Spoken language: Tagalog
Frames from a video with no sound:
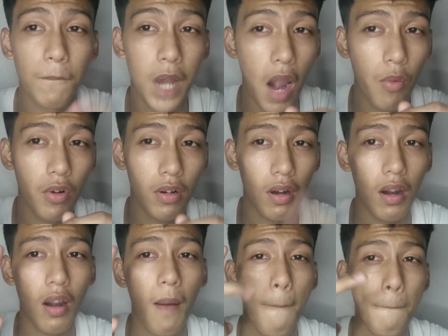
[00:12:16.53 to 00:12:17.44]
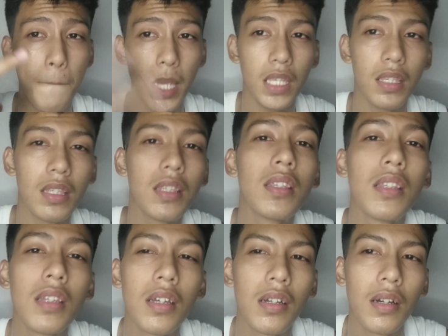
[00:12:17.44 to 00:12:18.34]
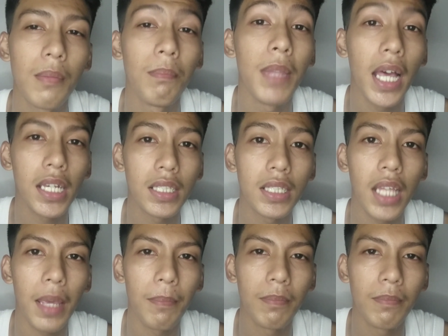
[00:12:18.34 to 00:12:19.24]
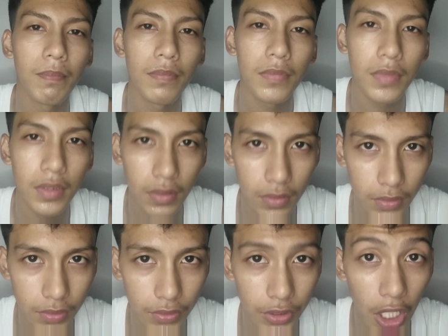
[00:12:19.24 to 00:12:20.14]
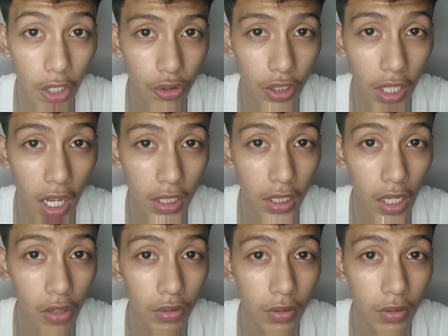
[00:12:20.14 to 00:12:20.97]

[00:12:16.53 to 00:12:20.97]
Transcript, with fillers: Power please, like, like. Thank you sa lahat ng